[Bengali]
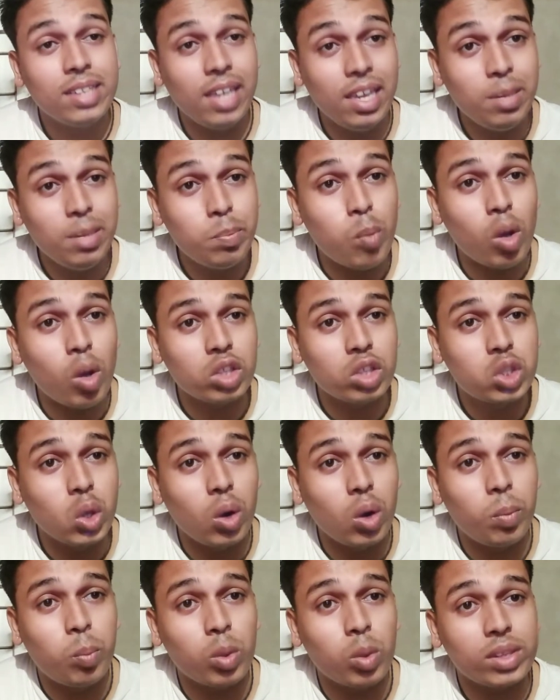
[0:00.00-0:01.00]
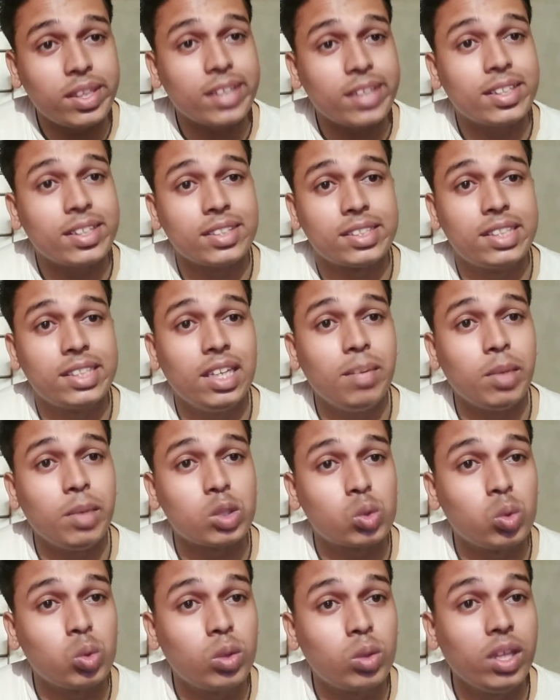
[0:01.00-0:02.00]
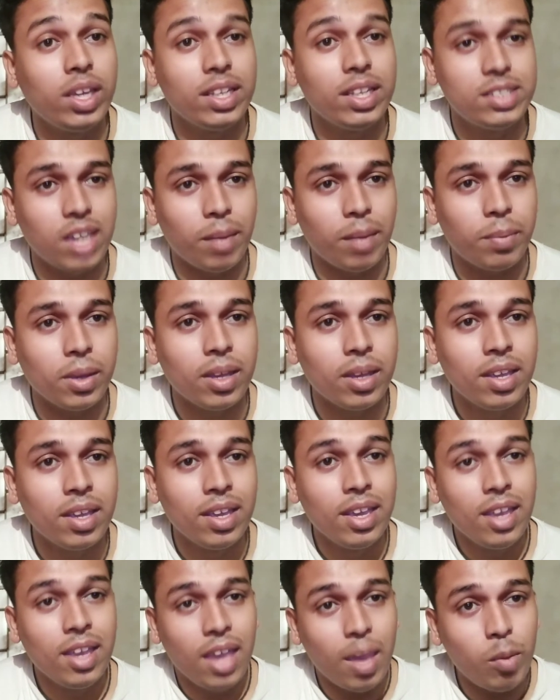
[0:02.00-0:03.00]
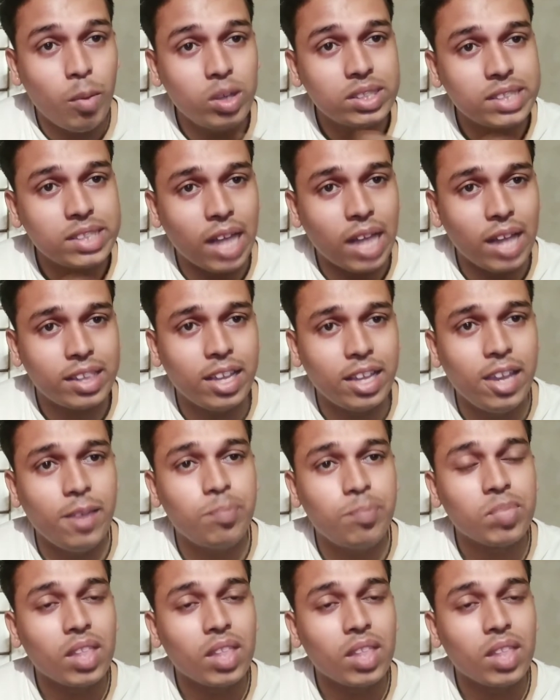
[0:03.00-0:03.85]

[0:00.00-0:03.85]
এই বছর প্রত্যেকটা সিনেমা শ্যুটিংয়ে যাবে এবং সাথে